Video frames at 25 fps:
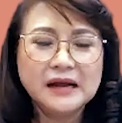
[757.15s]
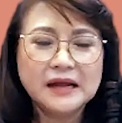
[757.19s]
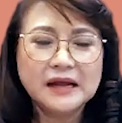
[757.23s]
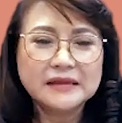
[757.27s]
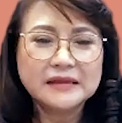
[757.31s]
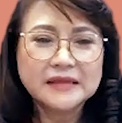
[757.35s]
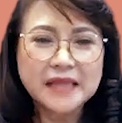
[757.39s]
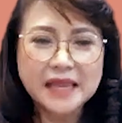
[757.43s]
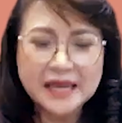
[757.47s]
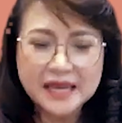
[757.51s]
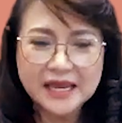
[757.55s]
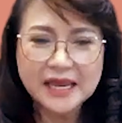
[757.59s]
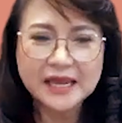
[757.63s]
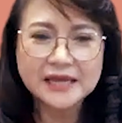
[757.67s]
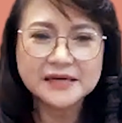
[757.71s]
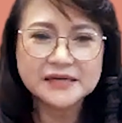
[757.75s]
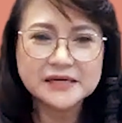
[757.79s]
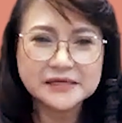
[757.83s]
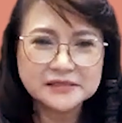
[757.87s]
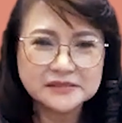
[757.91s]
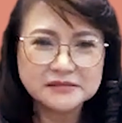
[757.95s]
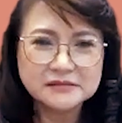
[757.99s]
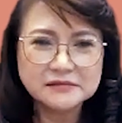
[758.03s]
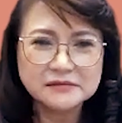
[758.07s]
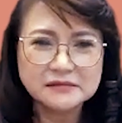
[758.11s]
ờ, thế hệ
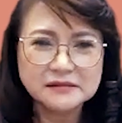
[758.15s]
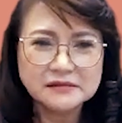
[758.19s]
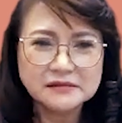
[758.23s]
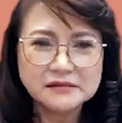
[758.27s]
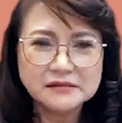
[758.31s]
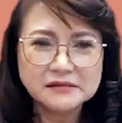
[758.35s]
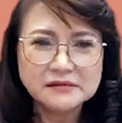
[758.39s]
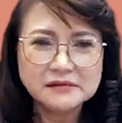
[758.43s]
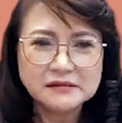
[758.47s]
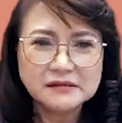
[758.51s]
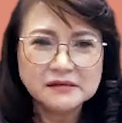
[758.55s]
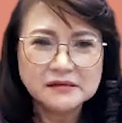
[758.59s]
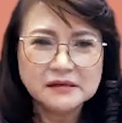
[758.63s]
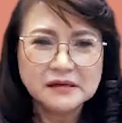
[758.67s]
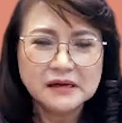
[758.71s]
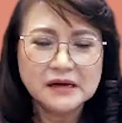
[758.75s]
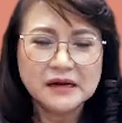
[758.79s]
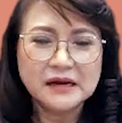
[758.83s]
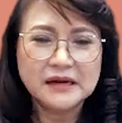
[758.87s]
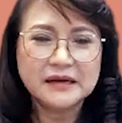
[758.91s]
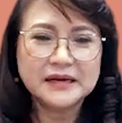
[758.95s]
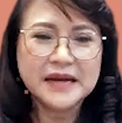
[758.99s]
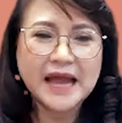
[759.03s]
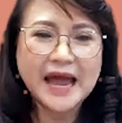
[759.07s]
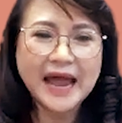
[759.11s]
đi trước
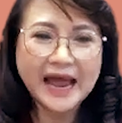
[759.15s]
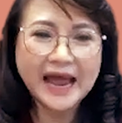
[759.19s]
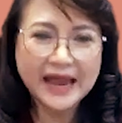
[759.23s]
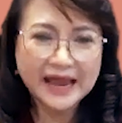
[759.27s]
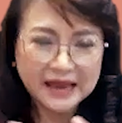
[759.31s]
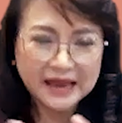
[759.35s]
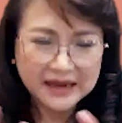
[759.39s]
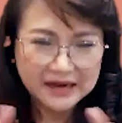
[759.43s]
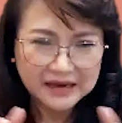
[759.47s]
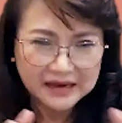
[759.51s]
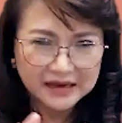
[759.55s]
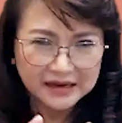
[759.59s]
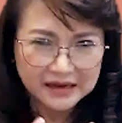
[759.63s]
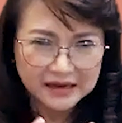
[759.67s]
ờ, đã